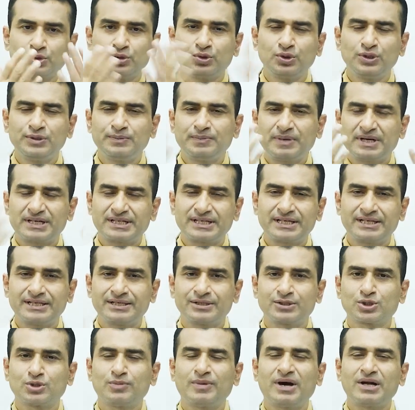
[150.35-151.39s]
দুই পাশে
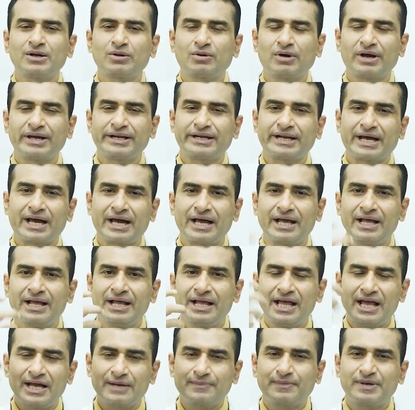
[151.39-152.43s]
সমান হয় না
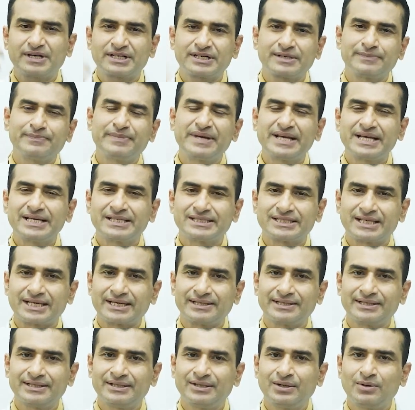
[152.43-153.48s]
এক পাশে বেঁকে যায়
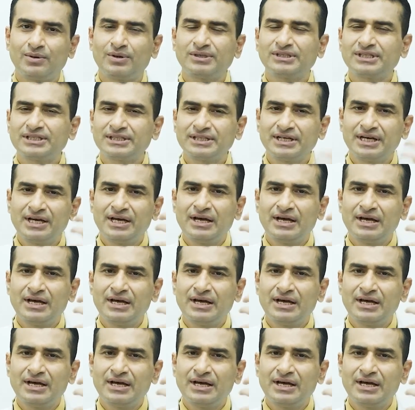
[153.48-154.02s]
অর্থাৎ